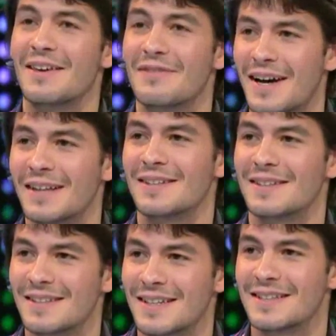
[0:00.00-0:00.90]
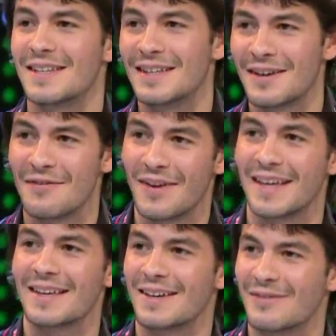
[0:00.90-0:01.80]
gewartet, dass ich
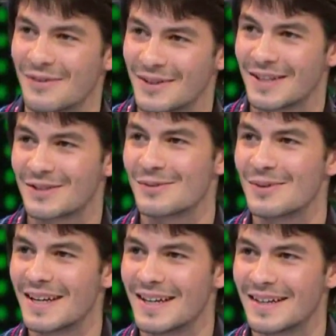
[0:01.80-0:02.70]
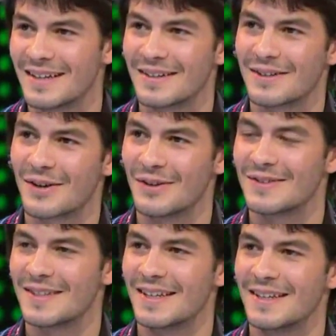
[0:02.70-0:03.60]
weg von der Schule äh,
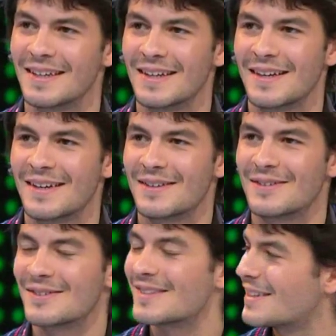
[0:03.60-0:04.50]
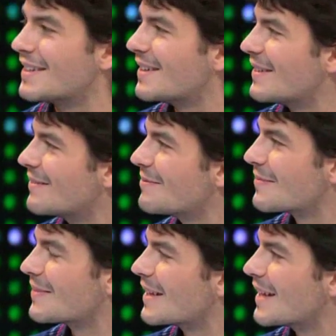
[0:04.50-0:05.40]
könnte. Und äh,
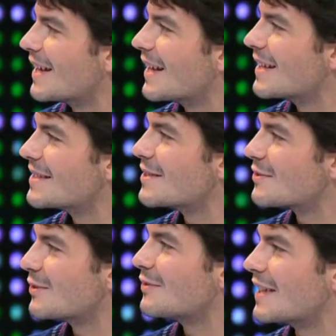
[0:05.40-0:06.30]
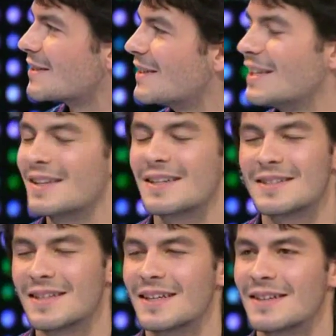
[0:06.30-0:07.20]
es ist schon was, wenn ich
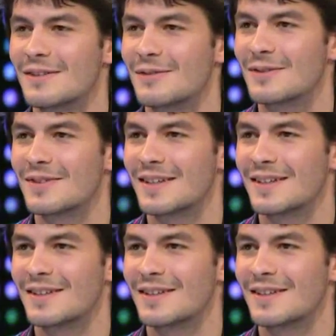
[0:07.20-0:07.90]
das sehe. Und äh,